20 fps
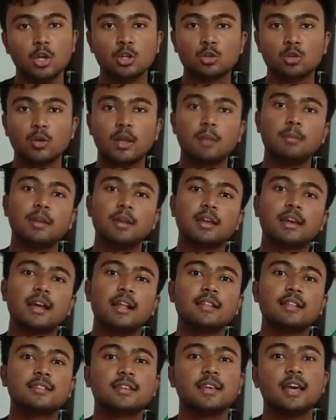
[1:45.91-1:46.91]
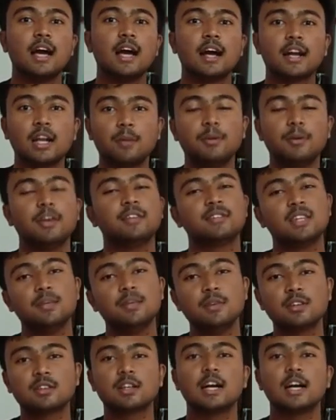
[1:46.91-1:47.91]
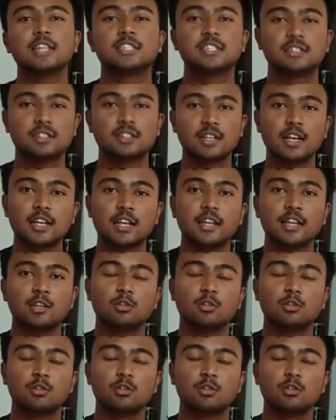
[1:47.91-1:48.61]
तो यार मेरे ख्याल से अगर आप सिविक्स अच्छे से कर लिया